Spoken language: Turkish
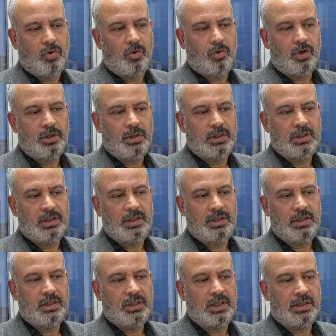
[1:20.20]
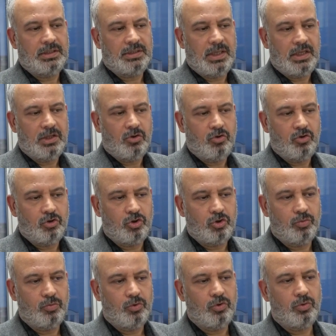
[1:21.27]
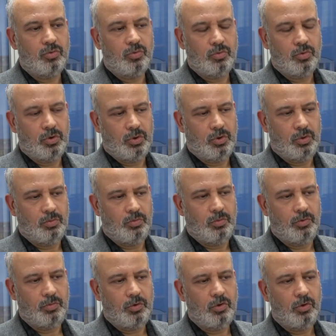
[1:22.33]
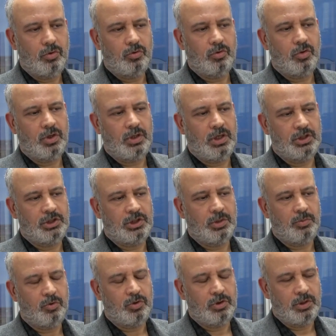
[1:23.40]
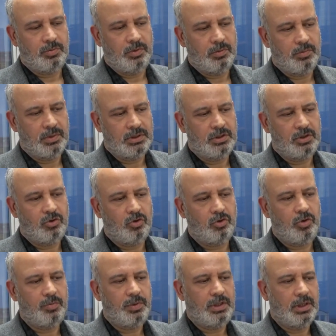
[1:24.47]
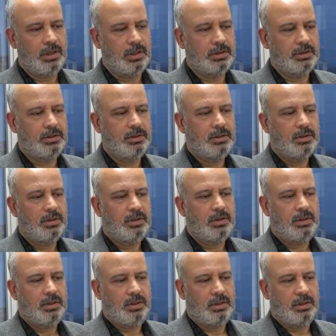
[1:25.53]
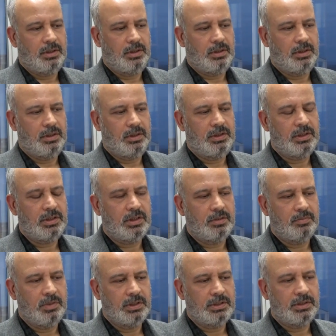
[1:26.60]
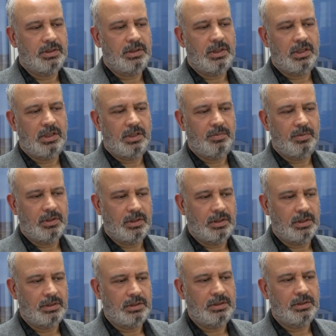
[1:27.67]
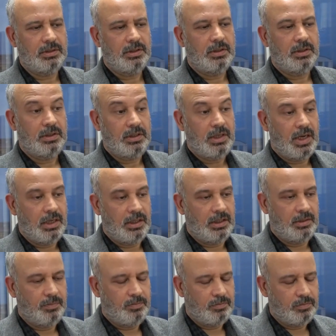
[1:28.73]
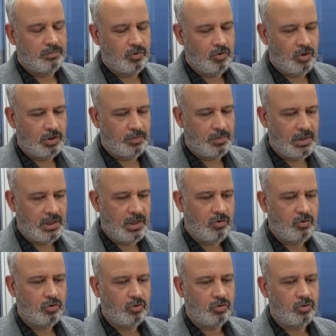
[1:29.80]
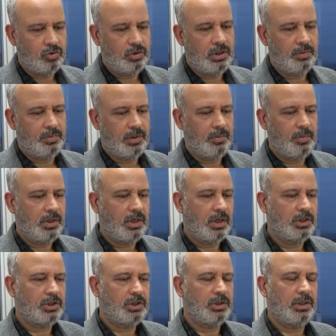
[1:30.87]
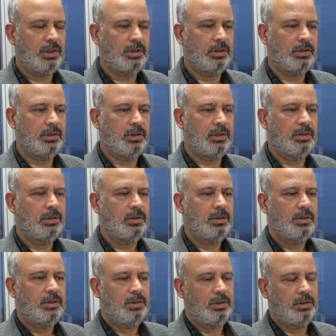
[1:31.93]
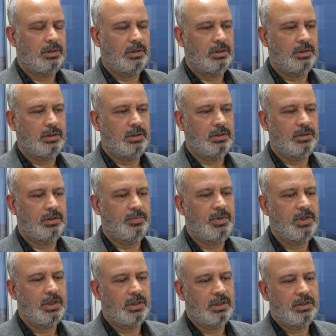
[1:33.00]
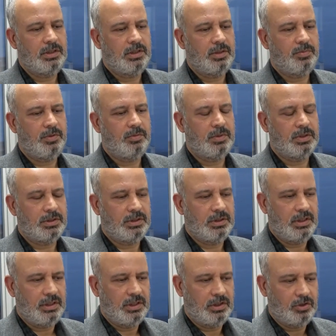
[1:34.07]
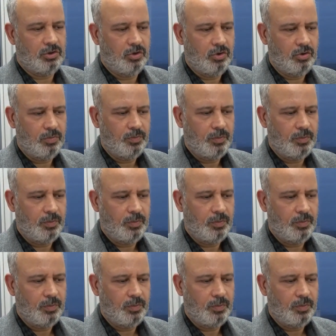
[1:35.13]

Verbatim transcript: oradaki kentsel dönüşümün e, mümkün olduğu kadar çabuk yapılması, kötü binaların e, yıkılması, iyi binaların yani yönetmeliğe uygun depreme karşı dayanıklı e, binaların yapılması gerekiyor.